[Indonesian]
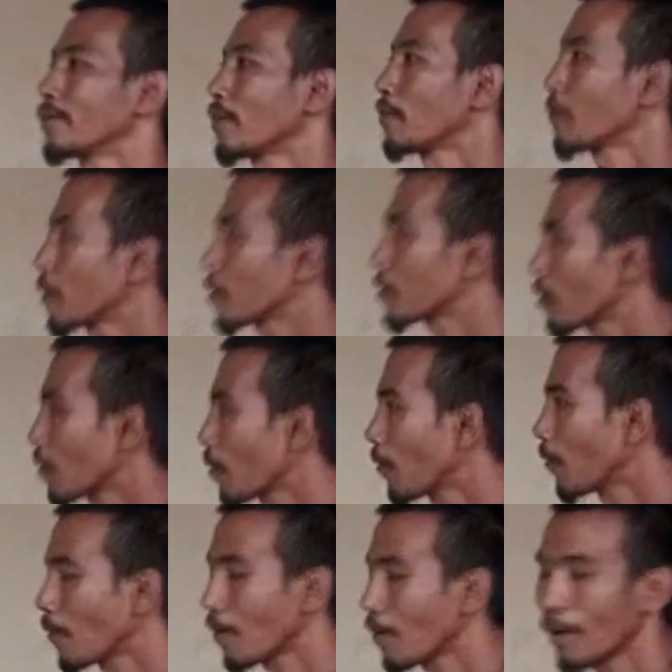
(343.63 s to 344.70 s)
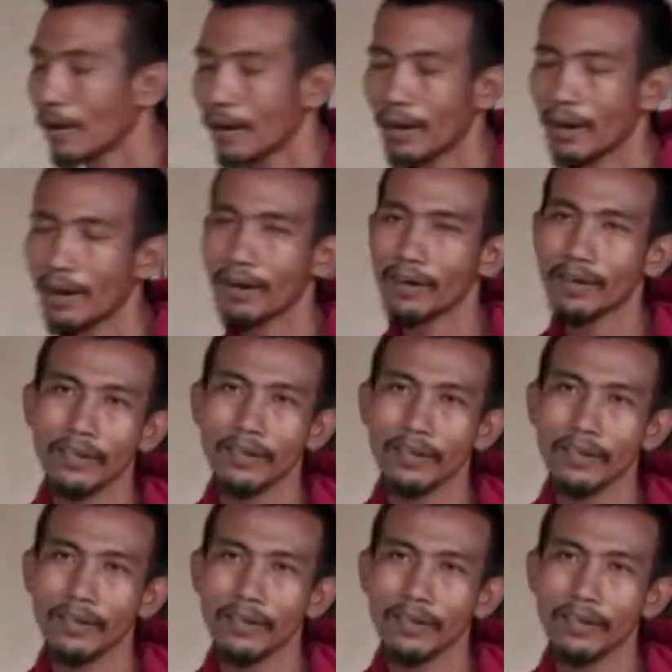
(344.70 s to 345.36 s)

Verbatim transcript: sampai ke Solokan